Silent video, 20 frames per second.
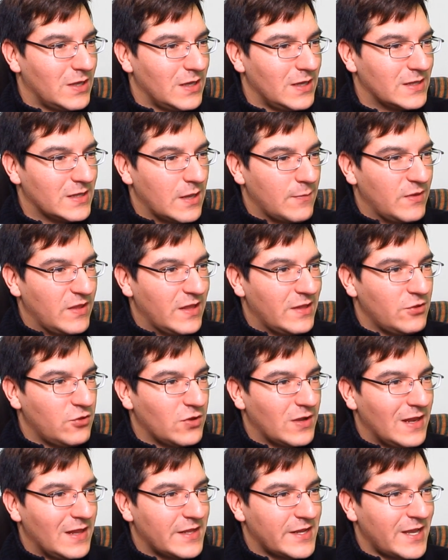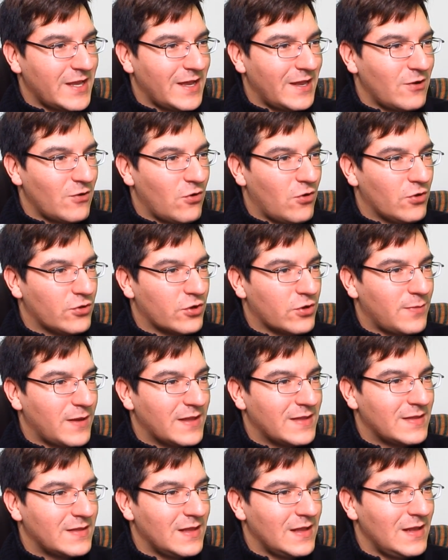está pidiendo que le traigan otro
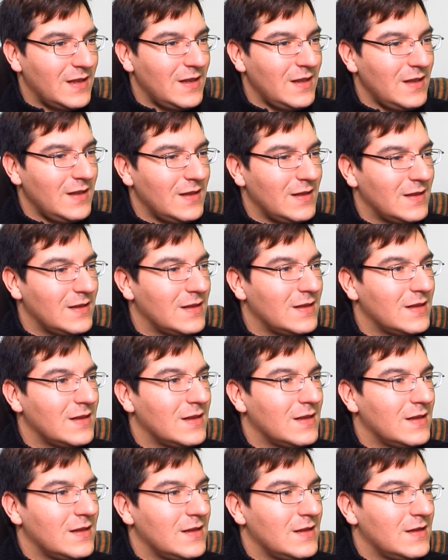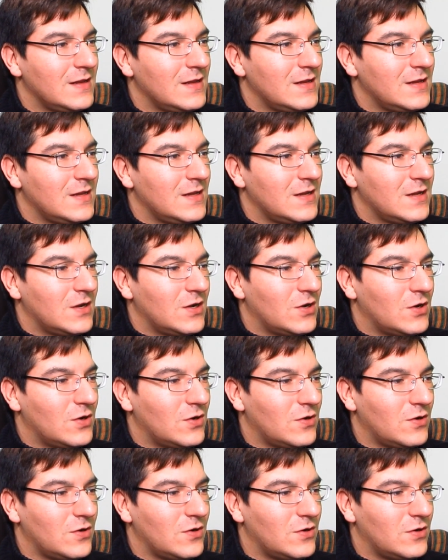pastel.
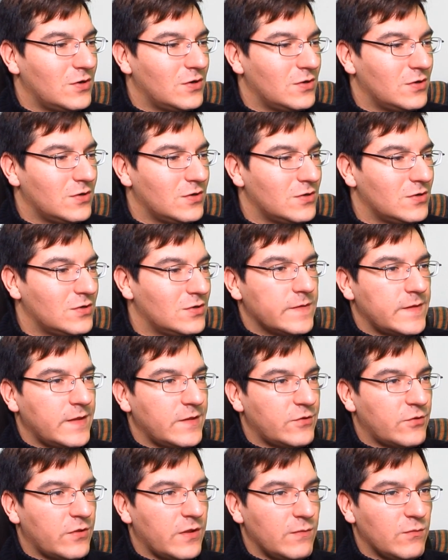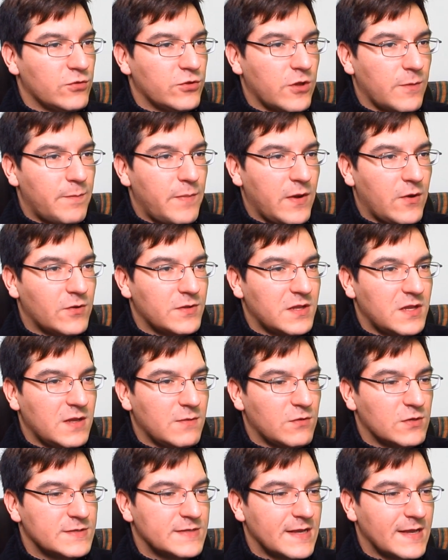O oh, oh. Dentro del mundo espejo
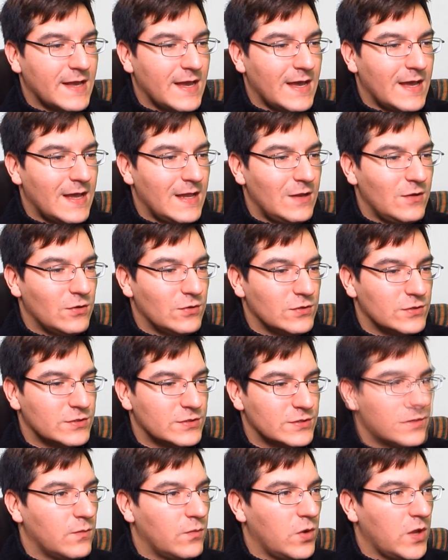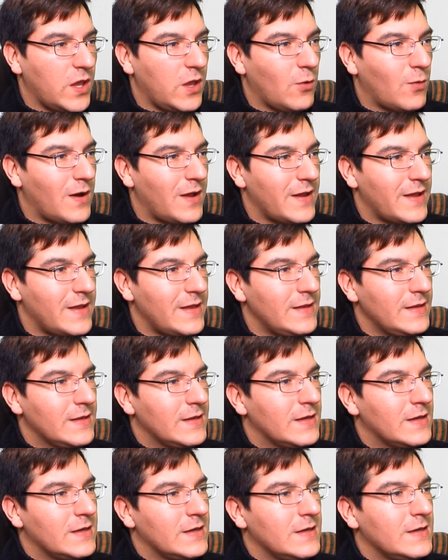tenemos acá a los Mugiwara.
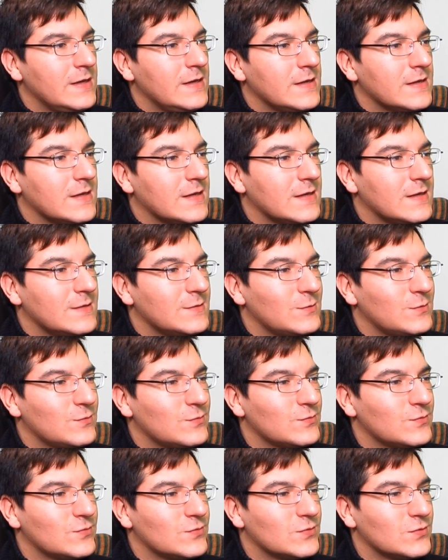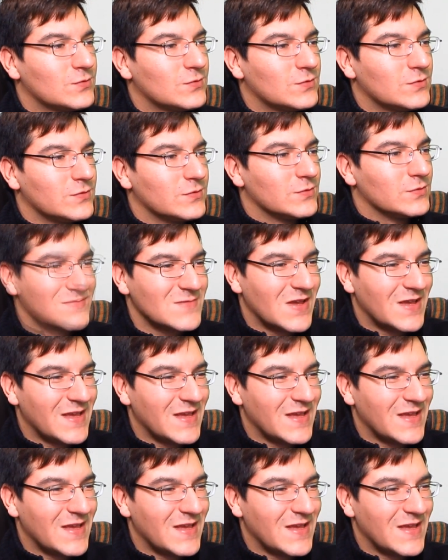Mm,